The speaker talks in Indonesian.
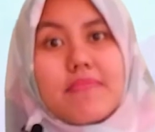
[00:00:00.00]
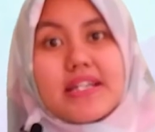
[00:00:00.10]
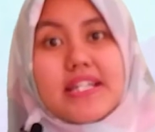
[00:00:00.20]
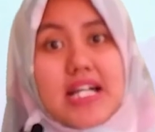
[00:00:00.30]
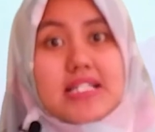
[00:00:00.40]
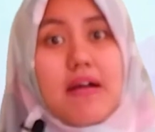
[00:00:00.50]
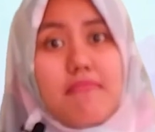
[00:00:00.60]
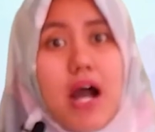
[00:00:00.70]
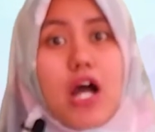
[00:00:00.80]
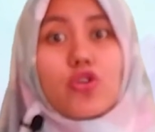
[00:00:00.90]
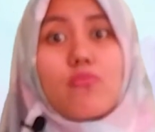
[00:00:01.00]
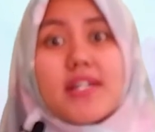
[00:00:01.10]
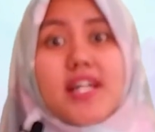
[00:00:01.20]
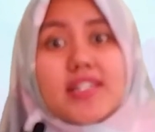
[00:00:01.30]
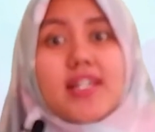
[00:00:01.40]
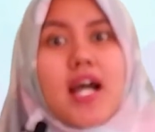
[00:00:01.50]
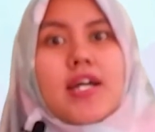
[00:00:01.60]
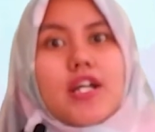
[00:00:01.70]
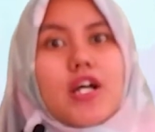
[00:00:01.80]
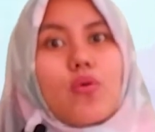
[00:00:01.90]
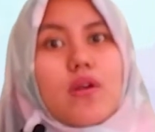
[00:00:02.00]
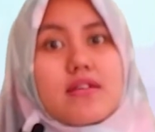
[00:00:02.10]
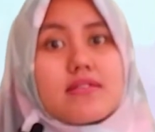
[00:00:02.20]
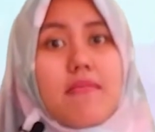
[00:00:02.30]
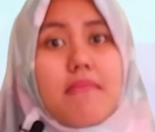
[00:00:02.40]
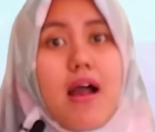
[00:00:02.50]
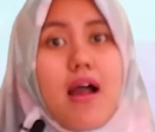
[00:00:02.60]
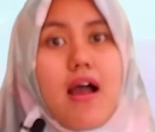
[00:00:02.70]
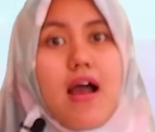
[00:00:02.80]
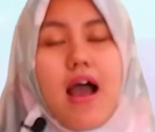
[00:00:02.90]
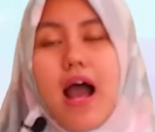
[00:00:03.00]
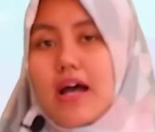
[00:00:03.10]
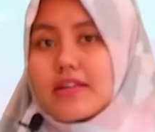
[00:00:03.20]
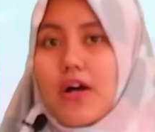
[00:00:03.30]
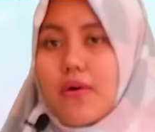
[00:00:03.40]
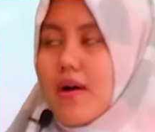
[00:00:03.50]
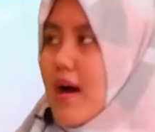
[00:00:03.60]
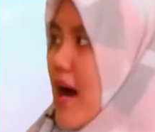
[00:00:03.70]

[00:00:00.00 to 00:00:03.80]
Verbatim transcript: debitnya sama? Atau banyaknya air yang keluarnya sama? Atau